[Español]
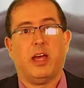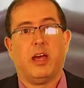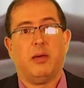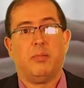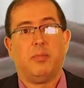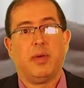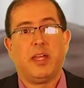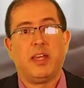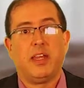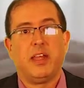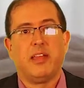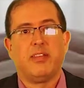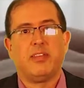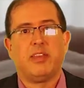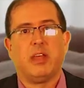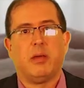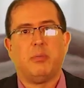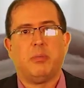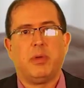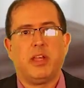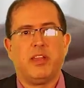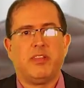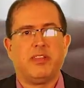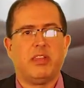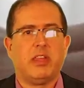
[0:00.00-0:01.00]
apenas se
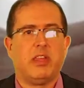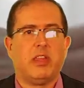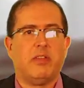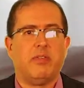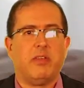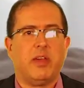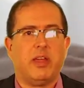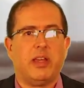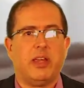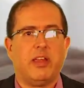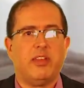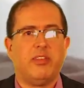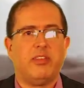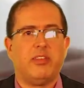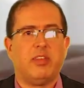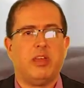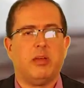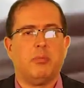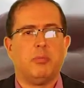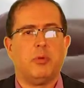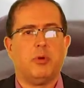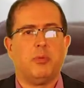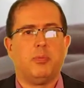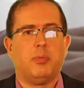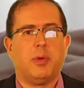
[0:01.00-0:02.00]
aprecie
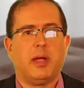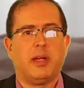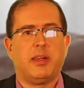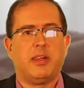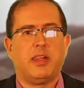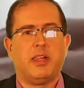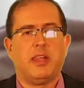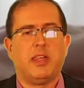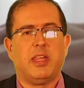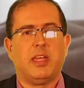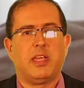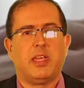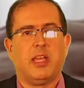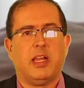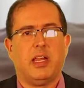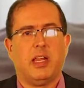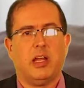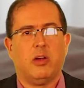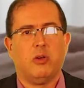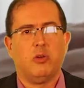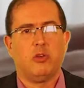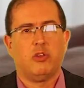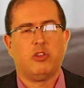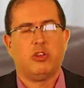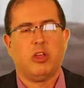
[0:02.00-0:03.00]
diferencia por parte de quien
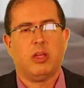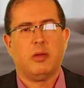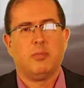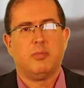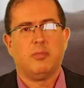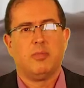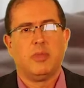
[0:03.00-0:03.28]
la usa.